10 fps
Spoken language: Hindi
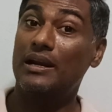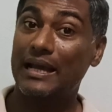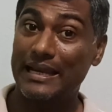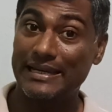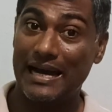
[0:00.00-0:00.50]

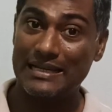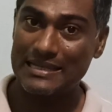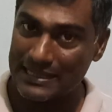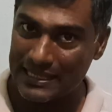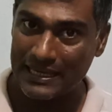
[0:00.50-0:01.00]
करने के लिए आ
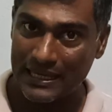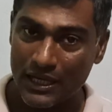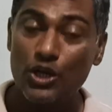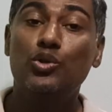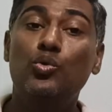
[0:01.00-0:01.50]
जाते हैं
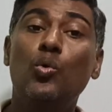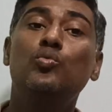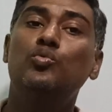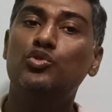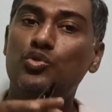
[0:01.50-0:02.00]
तो
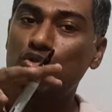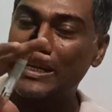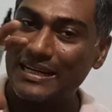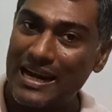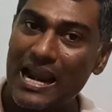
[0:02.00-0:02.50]
वो जो
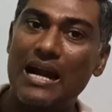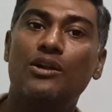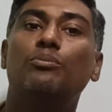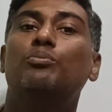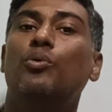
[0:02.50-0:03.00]
सेंट्रल
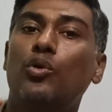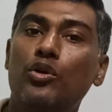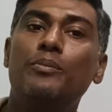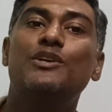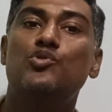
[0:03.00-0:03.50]
आटम
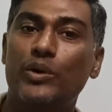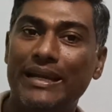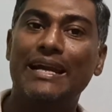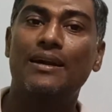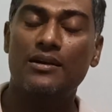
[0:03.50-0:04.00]
बोरन में जो
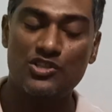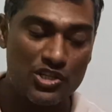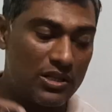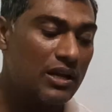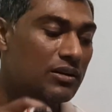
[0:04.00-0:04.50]
इलेक्ट्रॉन
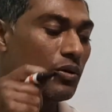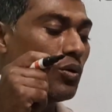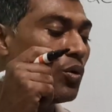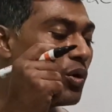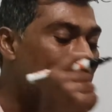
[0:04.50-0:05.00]
जिधर
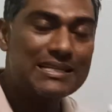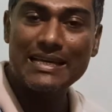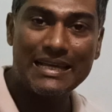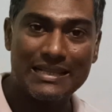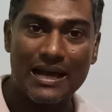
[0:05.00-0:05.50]
होना
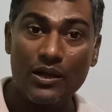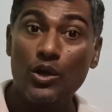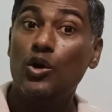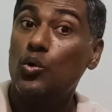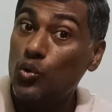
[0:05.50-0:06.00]
चाहिए था
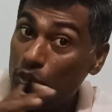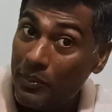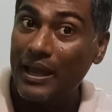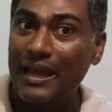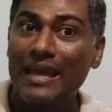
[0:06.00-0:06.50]

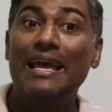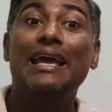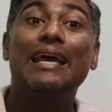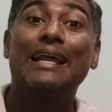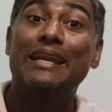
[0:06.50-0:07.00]
उनमें
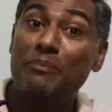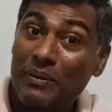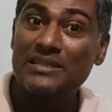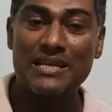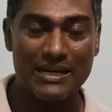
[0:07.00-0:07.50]

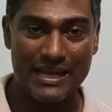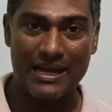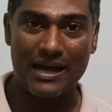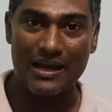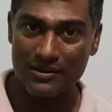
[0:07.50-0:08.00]
रिपल्सन के
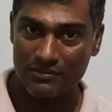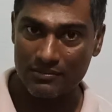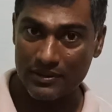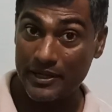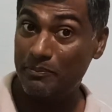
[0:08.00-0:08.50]
कारण
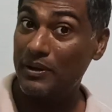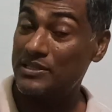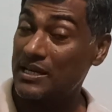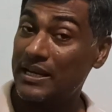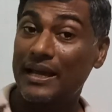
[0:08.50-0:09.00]

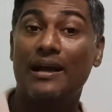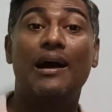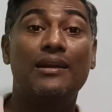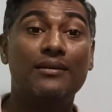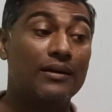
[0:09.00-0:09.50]
रिपल्सन के
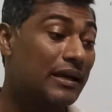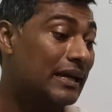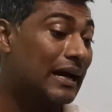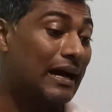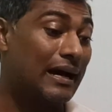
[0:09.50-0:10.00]
कारण
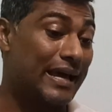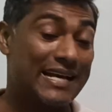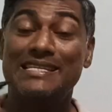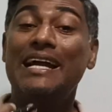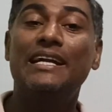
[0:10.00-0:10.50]

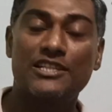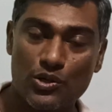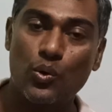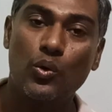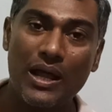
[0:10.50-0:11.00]

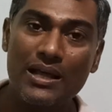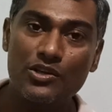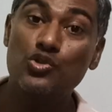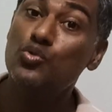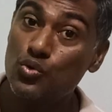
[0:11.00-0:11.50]
एक्साइटेशन होना
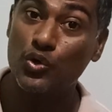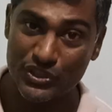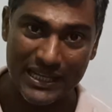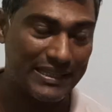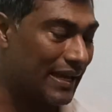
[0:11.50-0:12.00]
शुरू हो
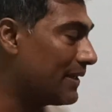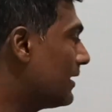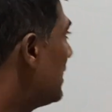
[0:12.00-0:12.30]
जाता है